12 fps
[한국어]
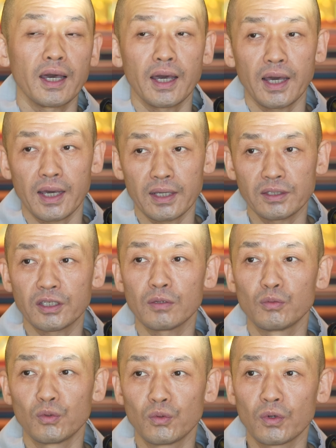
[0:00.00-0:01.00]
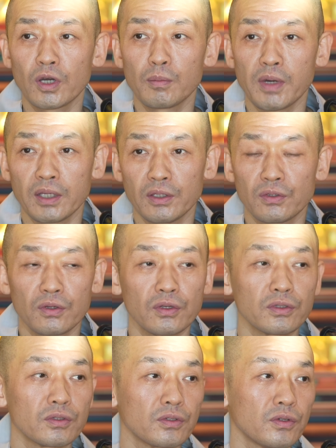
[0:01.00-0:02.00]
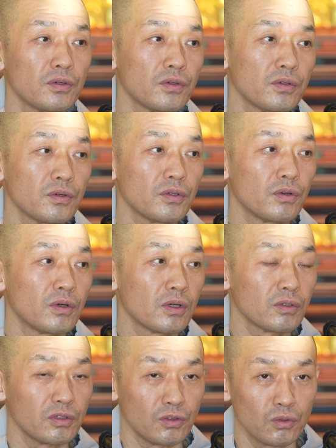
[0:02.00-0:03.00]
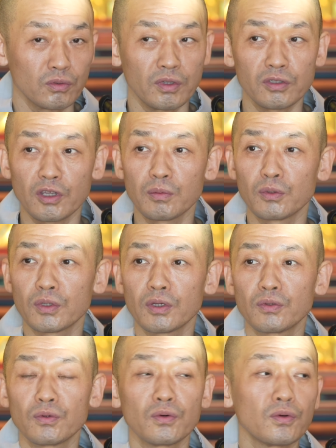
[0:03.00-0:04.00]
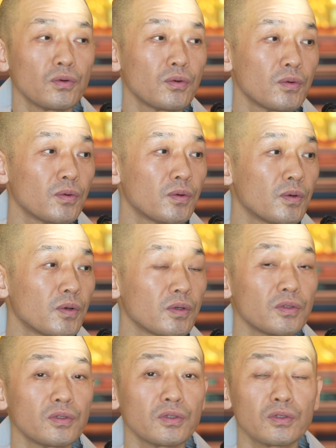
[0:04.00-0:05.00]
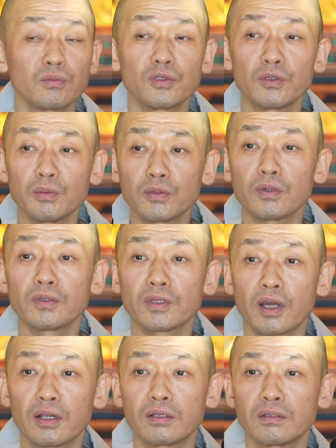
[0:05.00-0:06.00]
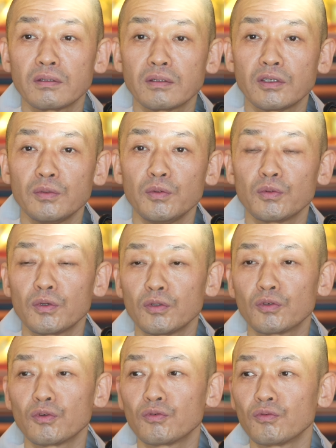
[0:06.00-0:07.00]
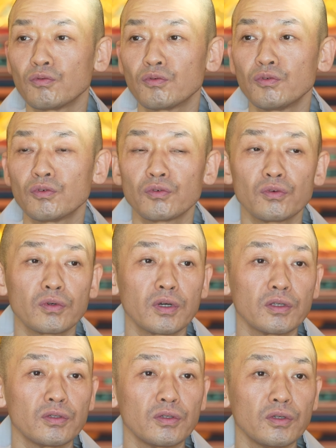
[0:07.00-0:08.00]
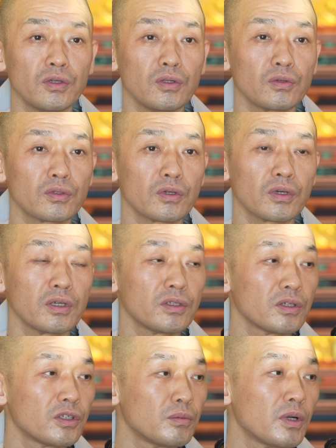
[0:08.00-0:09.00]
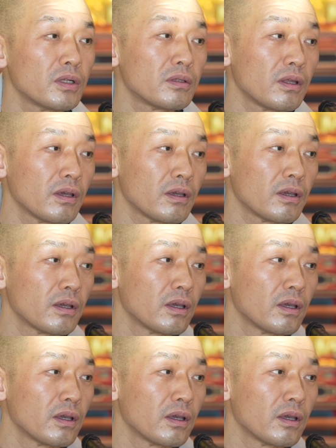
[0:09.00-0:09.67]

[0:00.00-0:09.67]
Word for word: 한참 온도가 많이 떨어져서 영화로 지속될 때보다도 지금 11월 달, 12월 초 중순 정도까지 일교차가 굉장히 심할 때